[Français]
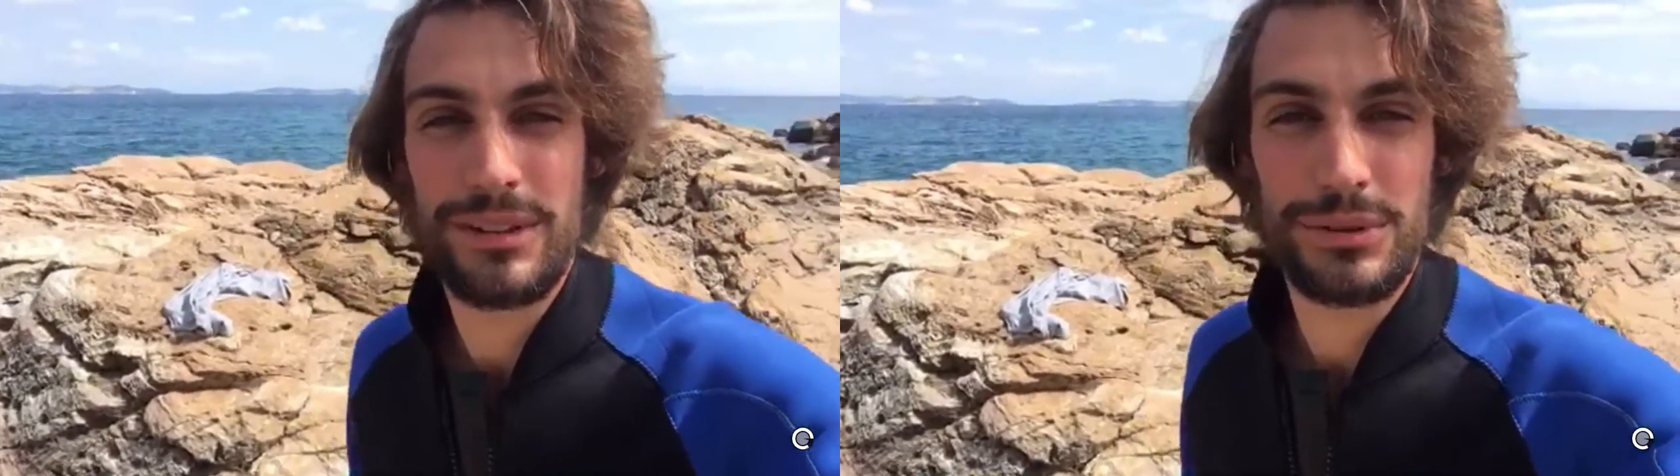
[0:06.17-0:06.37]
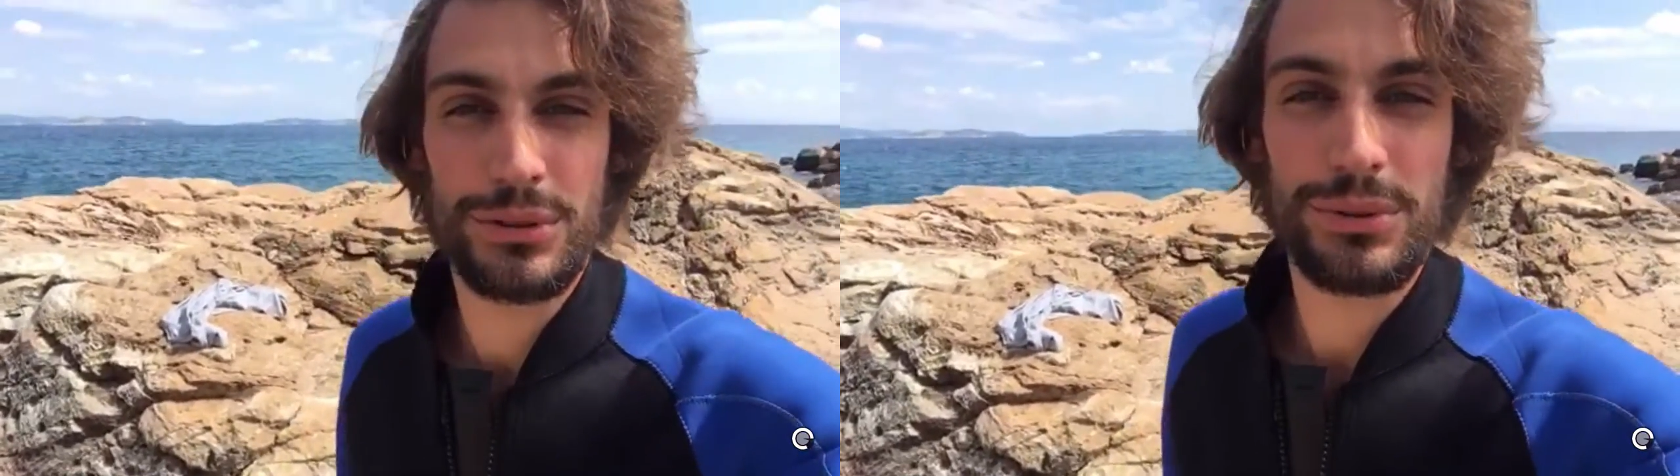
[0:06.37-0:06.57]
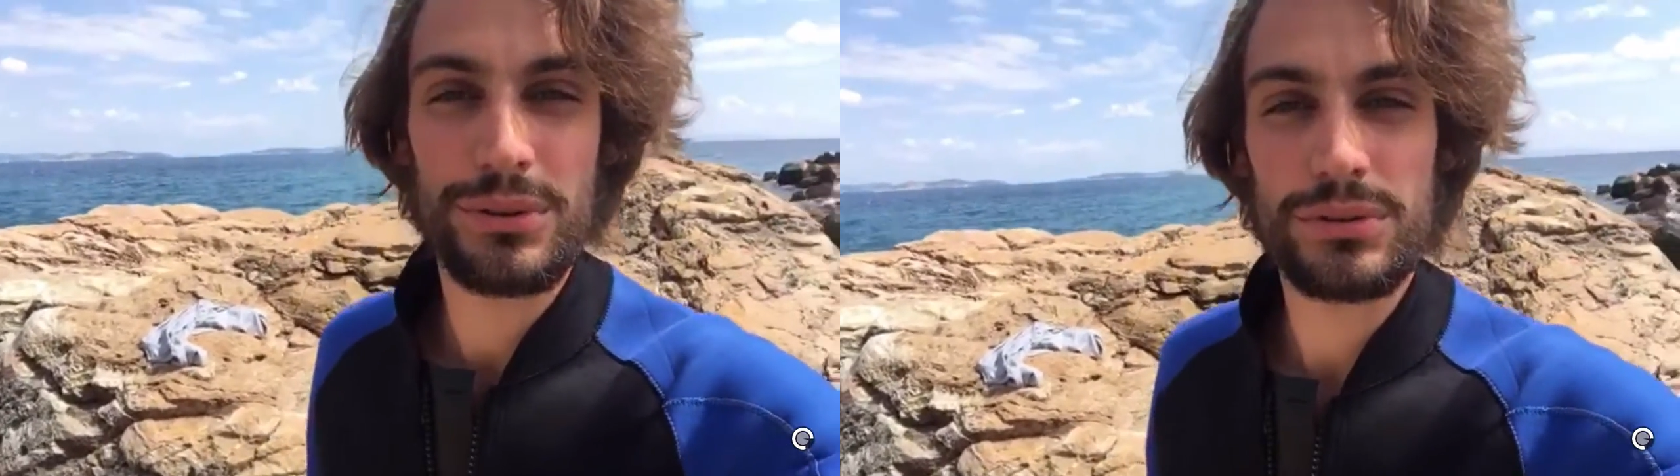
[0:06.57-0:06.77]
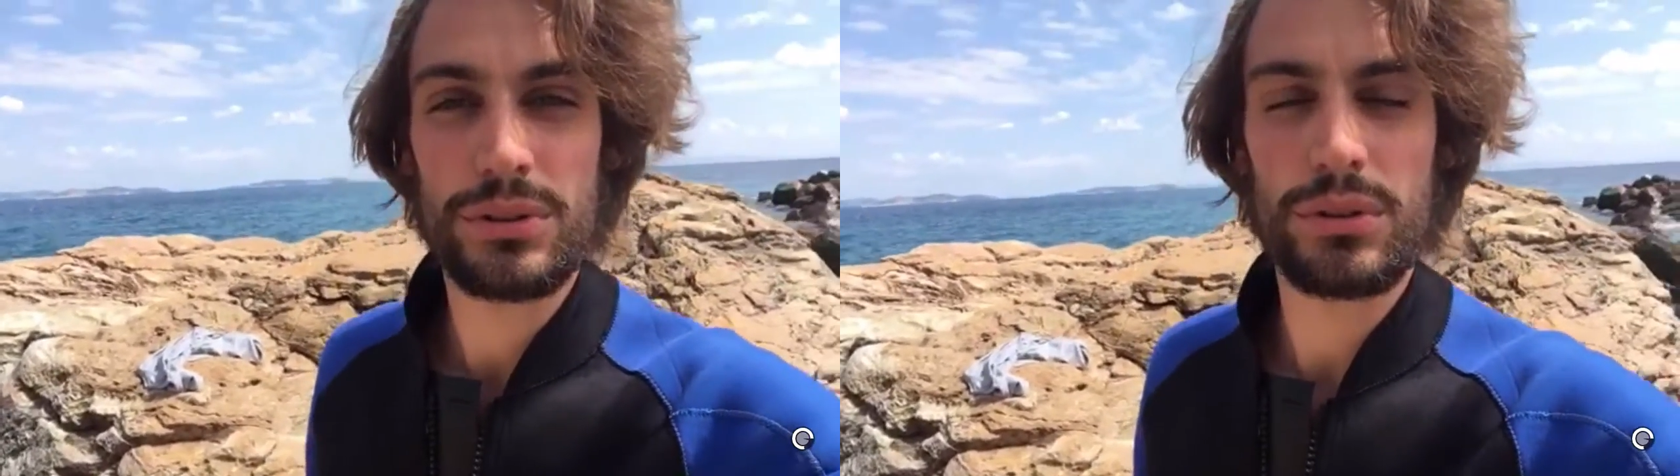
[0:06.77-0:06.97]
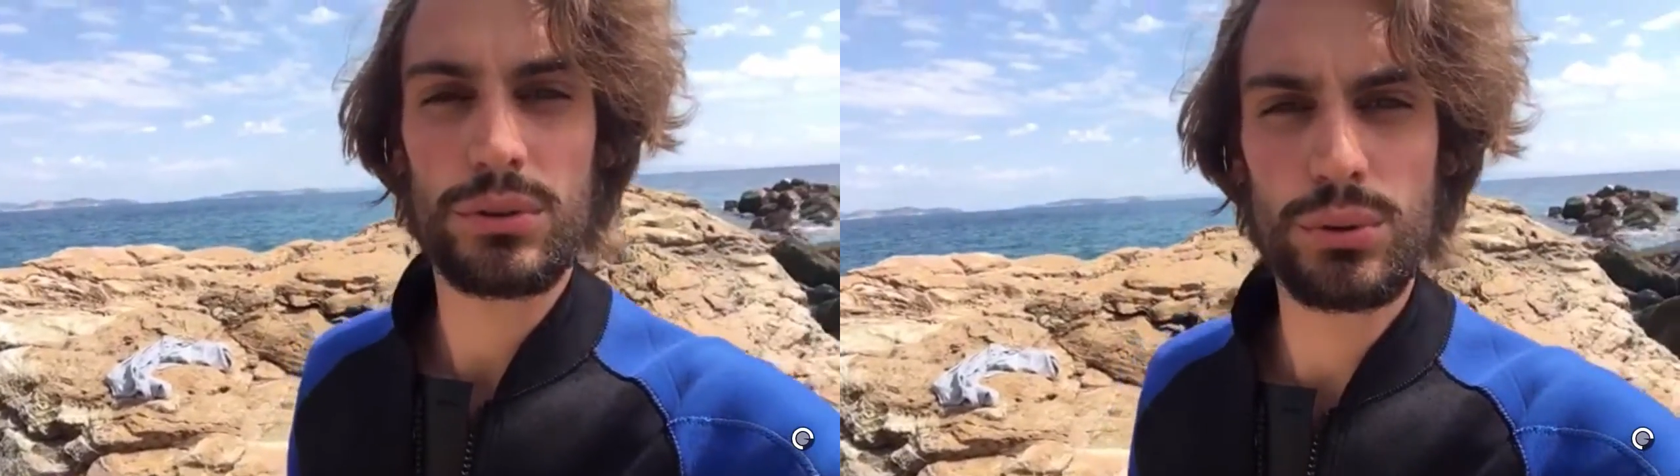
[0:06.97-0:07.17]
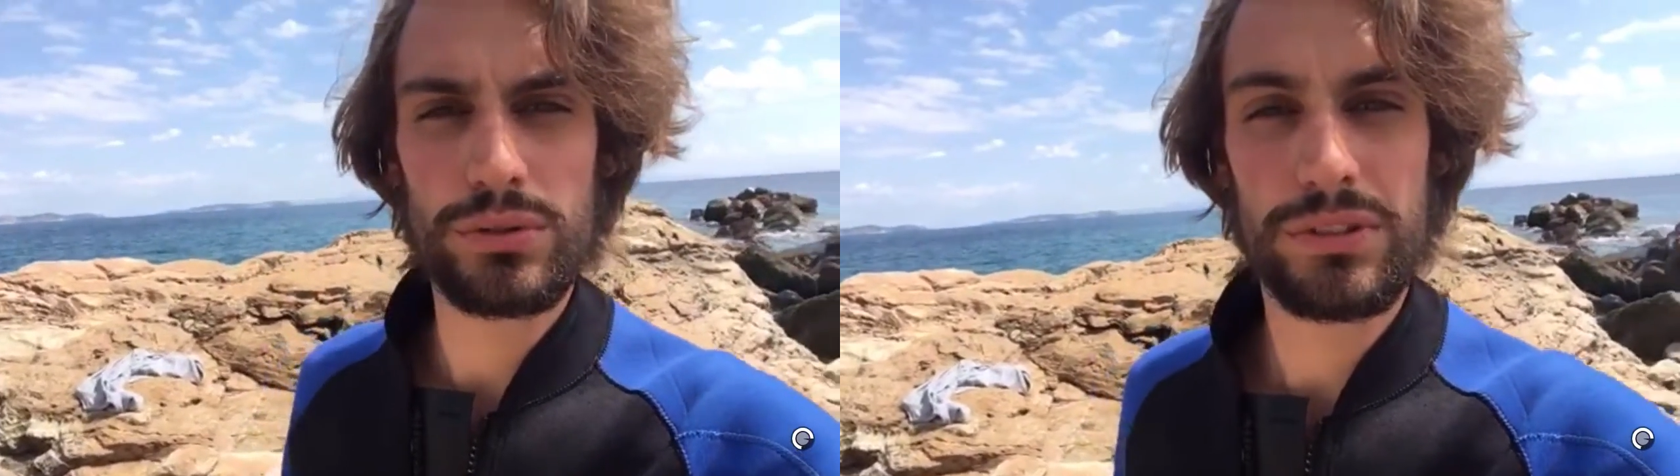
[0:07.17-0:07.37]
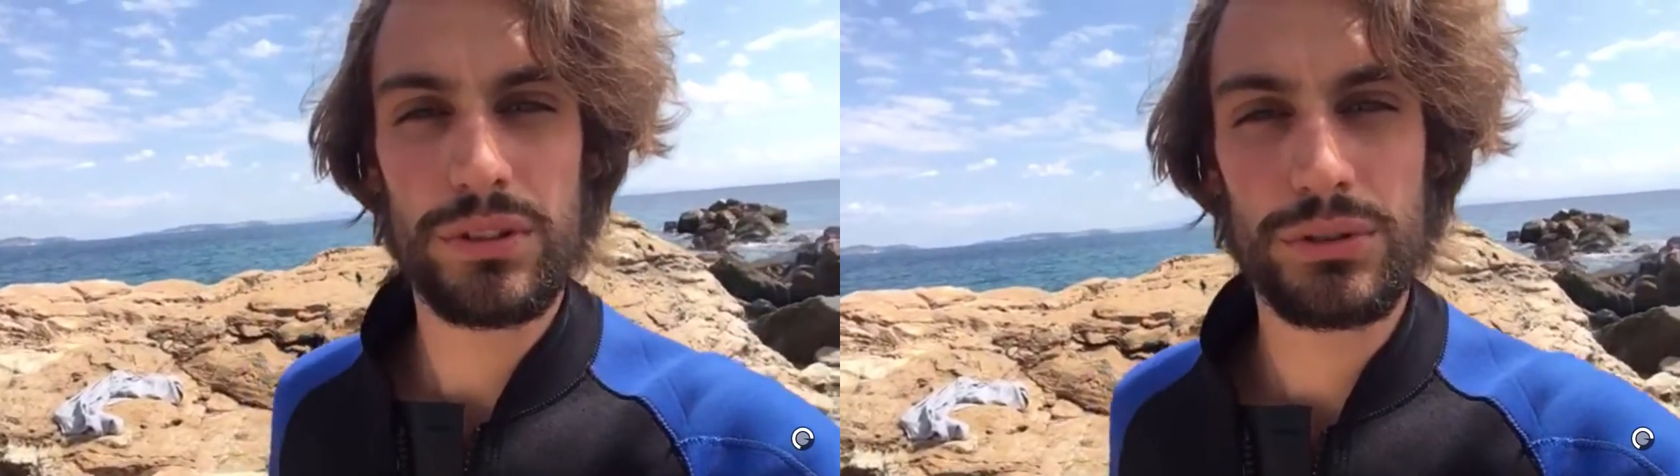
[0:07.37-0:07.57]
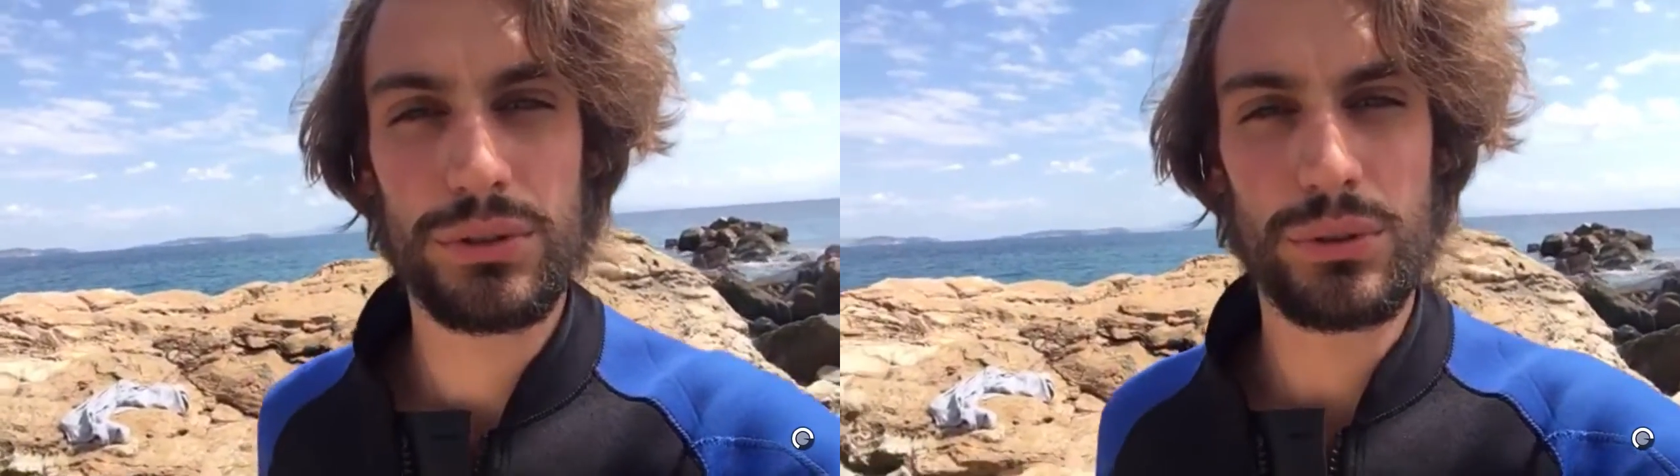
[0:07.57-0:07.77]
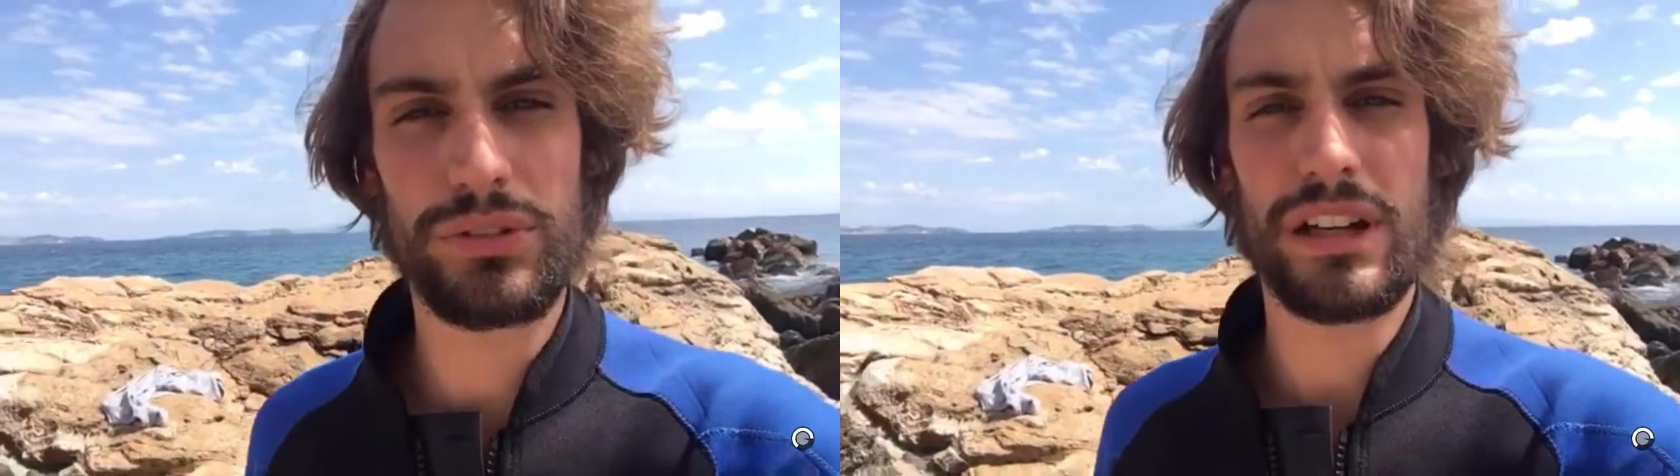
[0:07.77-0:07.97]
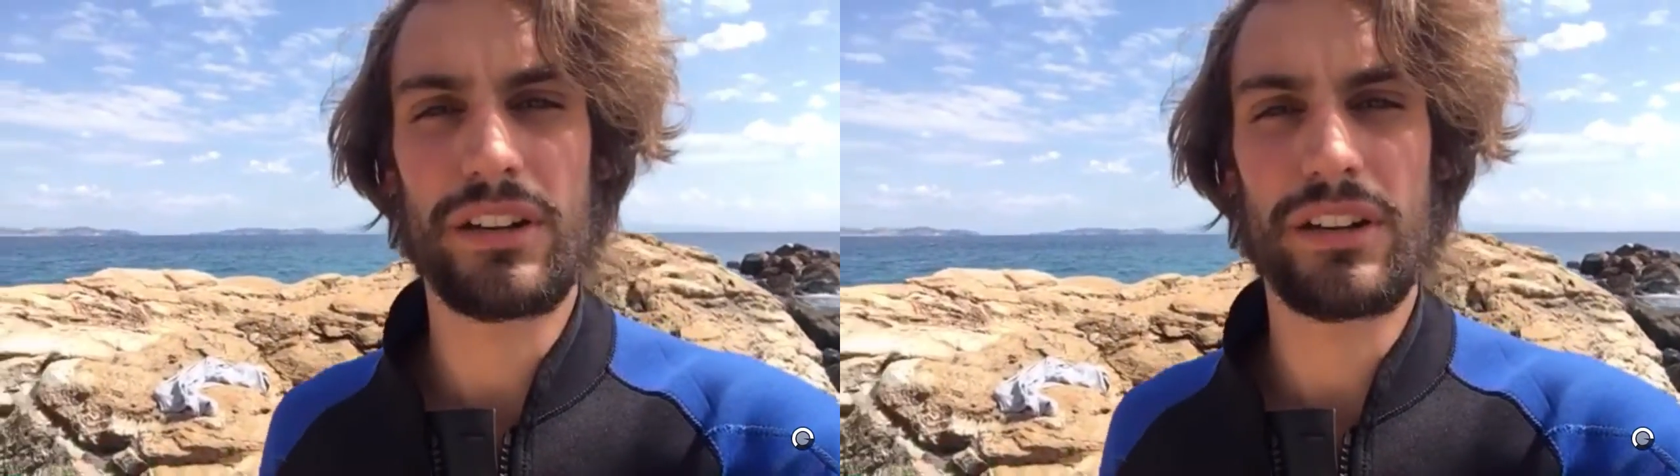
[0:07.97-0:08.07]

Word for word: aujourd'hui on se retrouve dans une nouvelle